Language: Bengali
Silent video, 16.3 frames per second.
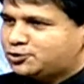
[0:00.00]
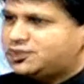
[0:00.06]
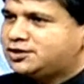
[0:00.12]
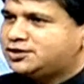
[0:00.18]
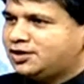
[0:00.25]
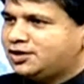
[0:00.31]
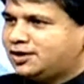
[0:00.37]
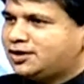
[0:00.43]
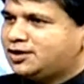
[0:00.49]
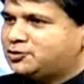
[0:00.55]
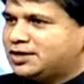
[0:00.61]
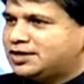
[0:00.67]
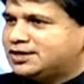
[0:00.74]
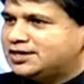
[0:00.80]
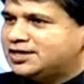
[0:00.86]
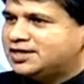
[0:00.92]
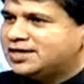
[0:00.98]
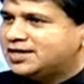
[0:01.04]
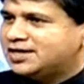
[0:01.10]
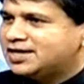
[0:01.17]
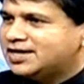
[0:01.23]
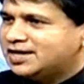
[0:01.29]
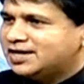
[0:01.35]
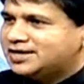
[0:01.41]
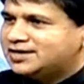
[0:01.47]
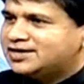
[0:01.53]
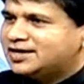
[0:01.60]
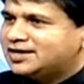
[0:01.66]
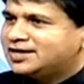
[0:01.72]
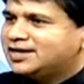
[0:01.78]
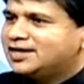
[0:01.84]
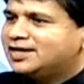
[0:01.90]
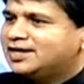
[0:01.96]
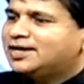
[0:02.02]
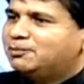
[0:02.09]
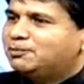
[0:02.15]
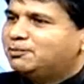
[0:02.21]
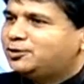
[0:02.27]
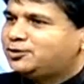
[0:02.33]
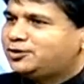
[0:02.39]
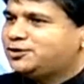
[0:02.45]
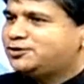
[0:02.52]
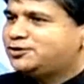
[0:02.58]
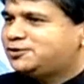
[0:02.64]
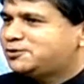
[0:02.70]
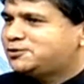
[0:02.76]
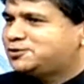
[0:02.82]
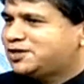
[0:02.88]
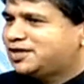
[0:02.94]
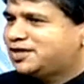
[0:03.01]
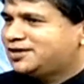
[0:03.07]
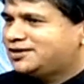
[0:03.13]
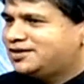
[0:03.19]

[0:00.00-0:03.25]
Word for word: 10টি শিক্ষা বোর্ড আছে সেখানে 32 লক্ষ